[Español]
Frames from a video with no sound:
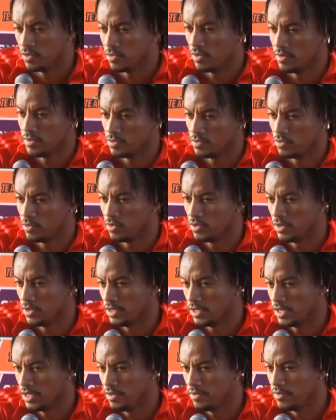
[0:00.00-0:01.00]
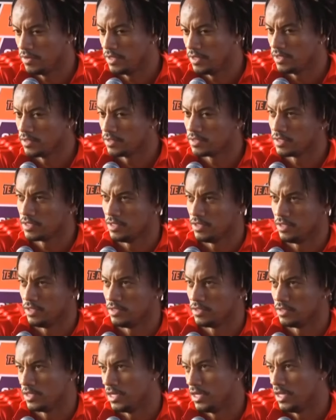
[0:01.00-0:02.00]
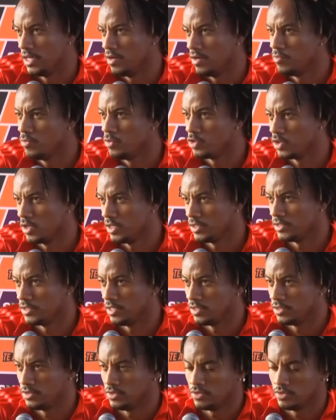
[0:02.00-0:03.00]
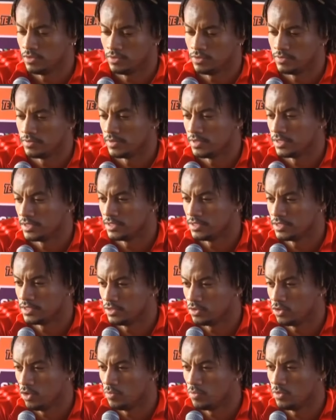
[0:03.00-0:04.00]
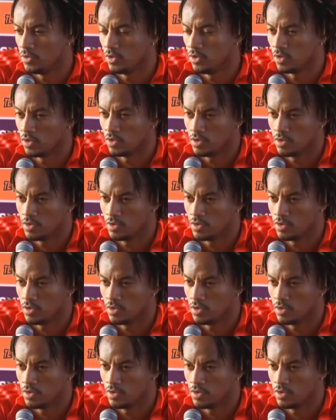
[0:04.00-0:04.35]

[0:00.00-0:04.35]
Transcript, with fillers: Un jugador increíble, que, que le ha dado mucho a la selección todo el mundo lo